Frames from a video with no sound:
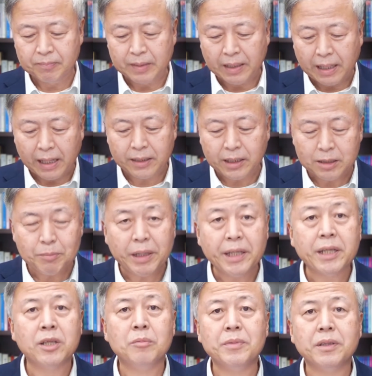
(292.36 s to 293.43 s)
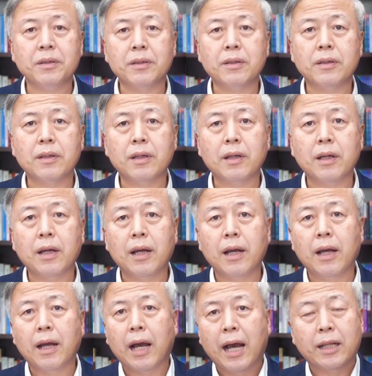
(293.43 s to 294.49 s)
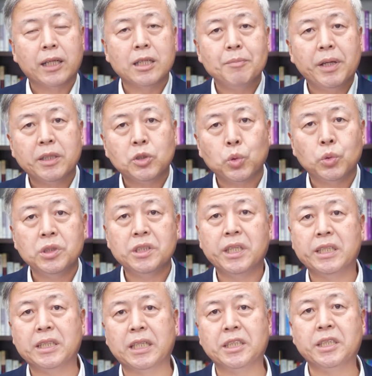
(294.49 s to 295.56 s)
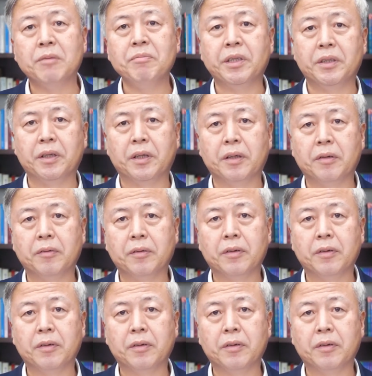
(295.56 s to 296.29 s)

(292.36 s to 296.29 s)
하나님의 이름은 하나님의 존재 자체입니다.